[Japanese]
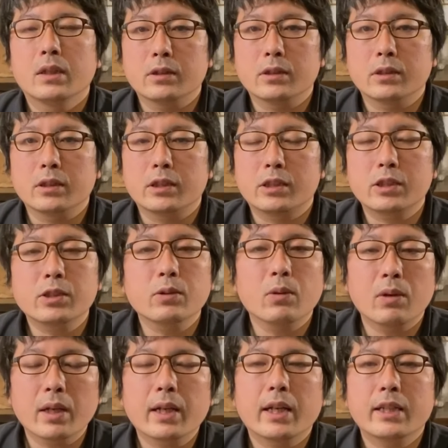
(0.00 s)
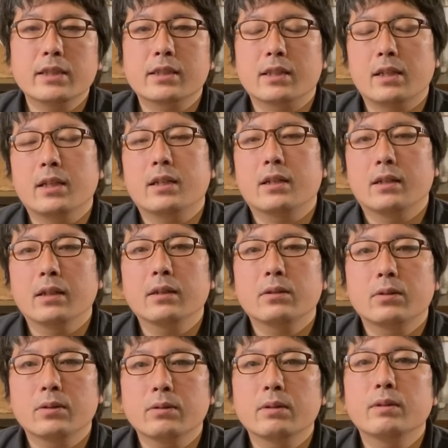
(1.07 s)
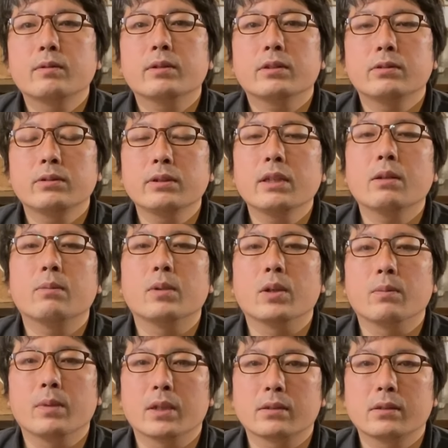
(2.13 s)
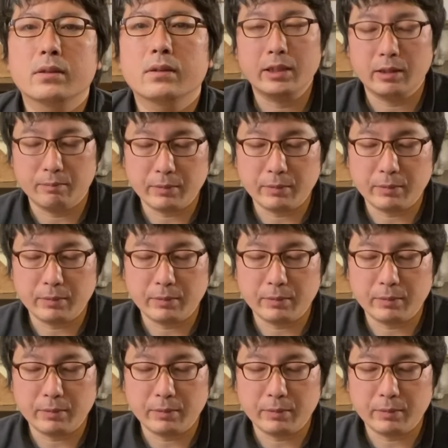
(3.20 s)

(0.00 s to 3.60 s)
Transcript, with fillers: 必要がないんじゃないかなというふうには思います。